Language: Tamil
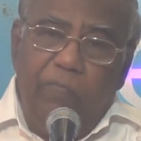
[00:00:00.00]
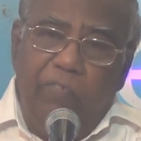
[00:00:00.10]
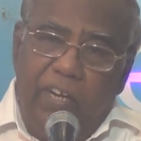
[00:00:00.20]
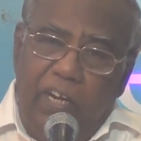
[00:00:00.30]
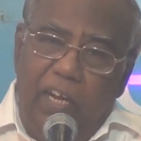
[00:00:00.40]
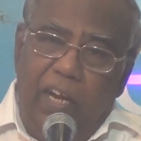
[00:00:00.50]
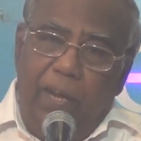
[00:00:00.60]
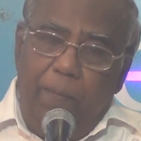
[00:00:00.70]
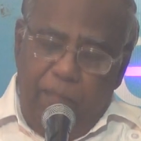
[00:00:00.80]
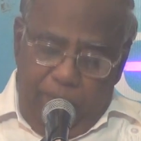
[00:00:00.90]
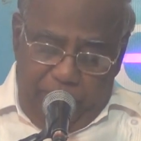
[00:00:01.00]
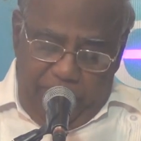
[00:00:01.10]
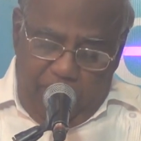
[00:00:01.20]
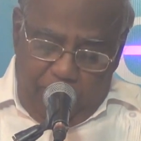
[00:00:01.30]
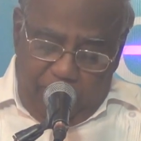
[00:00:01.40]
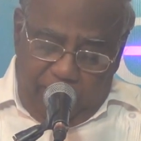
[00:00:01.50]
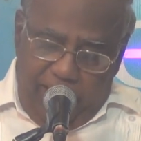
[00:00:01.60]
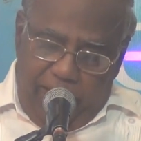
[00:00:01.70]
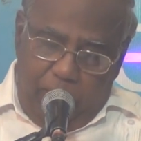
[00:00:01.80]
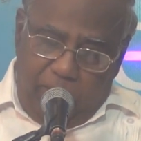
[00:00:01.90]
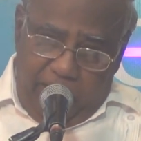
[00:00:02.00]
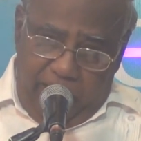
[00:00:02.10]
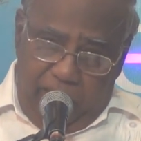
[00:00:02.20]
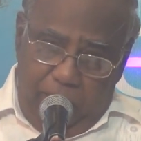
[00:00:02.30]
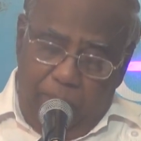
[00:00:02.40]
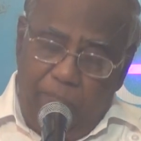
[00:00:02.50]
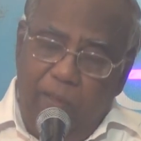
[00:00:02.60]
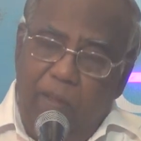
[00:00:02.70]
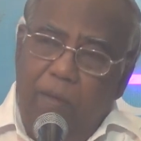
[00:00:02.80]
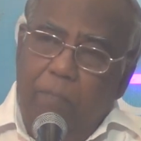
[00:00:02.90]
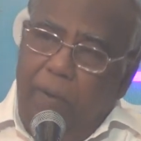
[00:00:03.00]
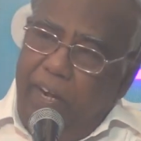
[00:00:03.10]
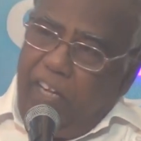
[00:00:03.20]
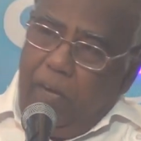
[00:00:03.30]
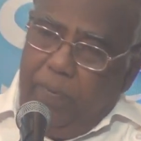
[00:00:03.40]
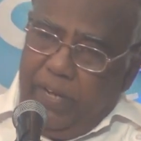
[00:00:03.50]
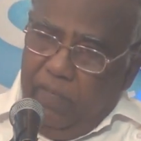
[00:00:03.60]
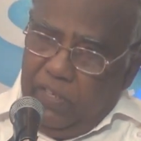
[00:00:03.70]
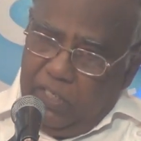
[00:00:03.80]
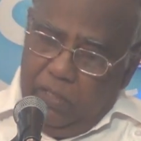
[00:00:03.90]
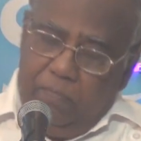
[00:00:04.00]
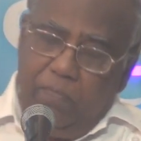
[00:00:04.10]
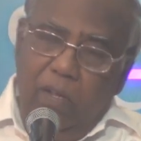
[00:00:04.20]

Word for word: வீடுகளிலே இந்த நாற்பத்தி ஆறாம் சங்கீதம் பழக்கப்பட்ட வசனம்